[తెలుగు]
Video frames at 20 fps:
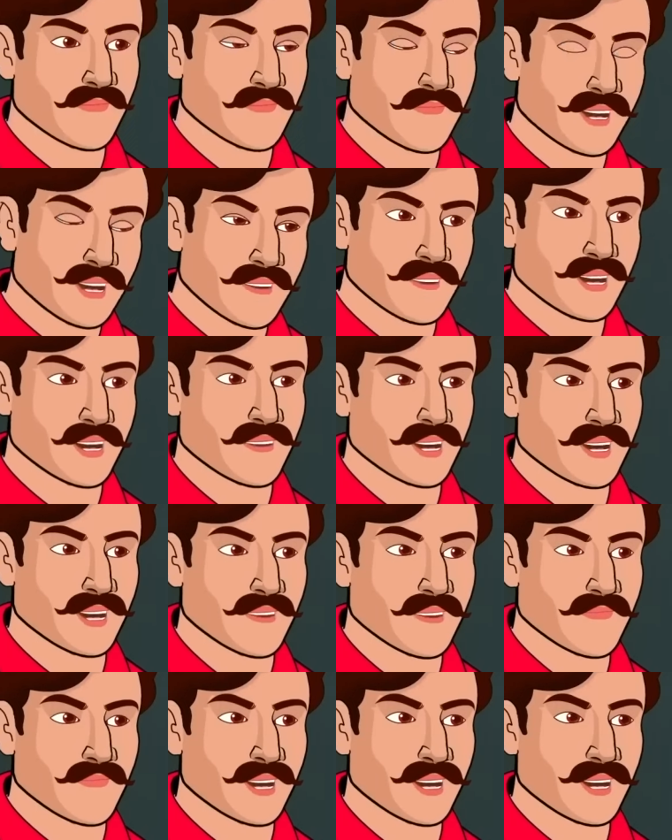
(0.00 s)
అరే లేదు
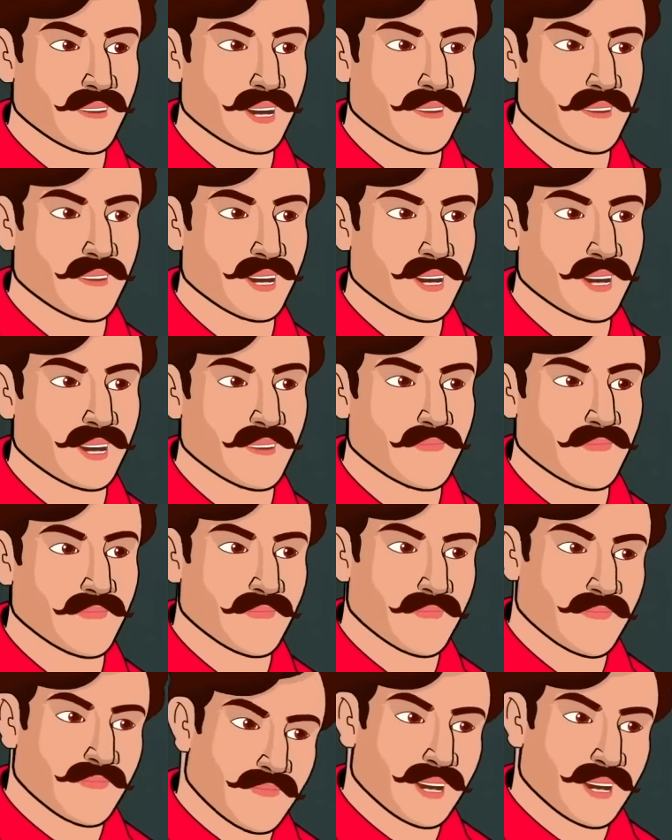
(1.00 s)
లేదు వాకిట్లో కాదు